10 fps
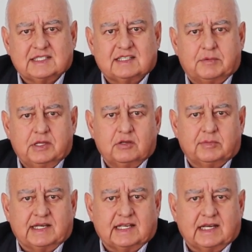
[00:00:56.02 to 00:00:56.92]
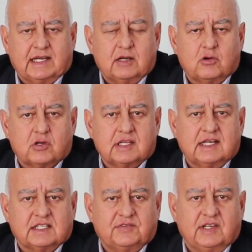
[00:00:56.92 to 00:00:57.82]
no han sabido manejar en
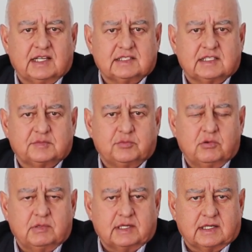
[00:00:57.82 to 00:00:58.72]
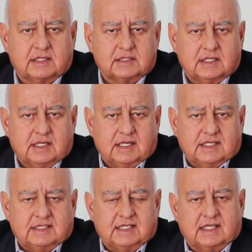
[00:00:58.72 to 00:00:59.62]
orden las finanzas públicas,
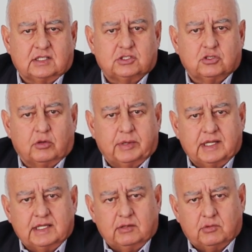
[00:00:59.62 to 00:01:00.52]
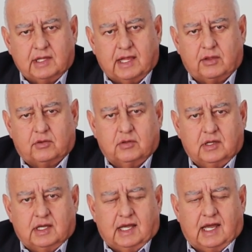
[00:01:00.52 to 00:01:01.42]
se han sobreendeudado,
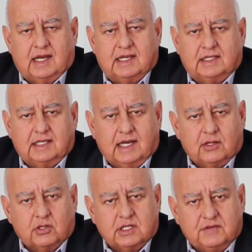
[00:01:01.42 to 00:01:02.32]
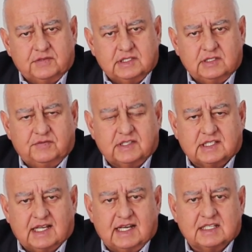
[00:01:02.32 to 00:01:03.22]
han generado déficits
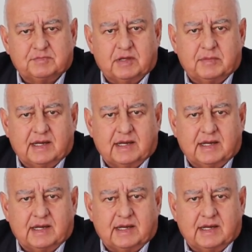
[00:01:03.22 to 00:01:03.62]
fiscales